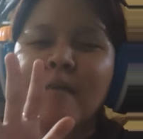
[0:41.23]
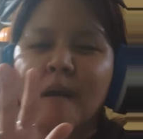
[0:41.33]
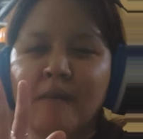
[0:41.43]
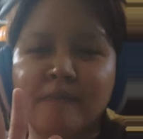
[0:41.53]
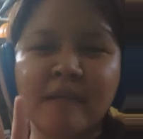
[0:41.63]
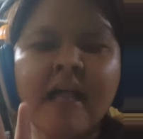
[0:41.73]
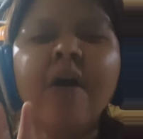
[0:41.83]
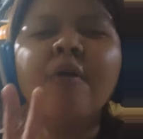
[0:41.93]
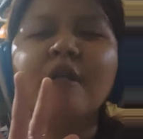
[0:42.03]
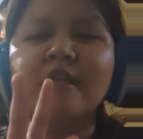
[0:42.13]
Pagbilang
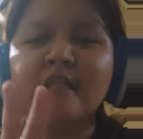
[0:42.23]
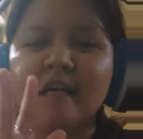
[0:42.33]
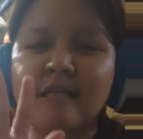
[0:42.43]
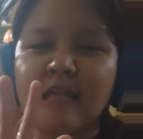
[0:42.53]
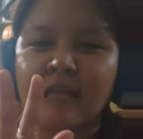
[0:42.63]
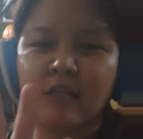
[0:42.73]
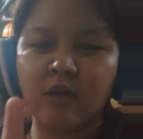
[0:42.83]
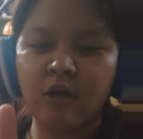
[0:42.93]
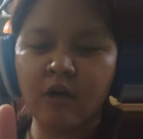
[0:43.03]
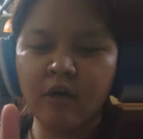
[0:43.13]
ko ulit ng
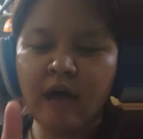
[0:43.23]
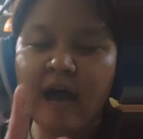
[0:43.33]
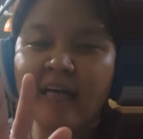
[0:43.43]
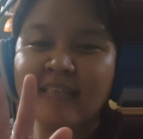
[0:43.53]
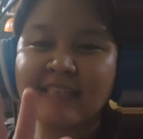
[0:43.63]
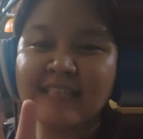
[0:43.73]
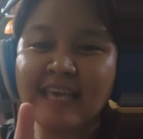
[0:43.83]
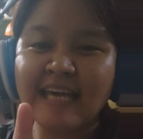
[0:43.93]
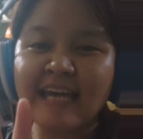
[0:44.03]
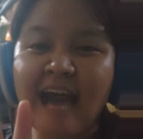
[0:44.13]
tatlo, ang
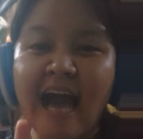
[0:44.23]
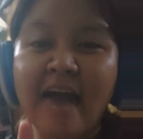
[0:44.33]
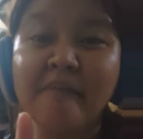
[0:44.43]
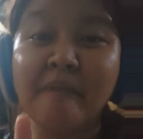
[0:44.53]
stick ay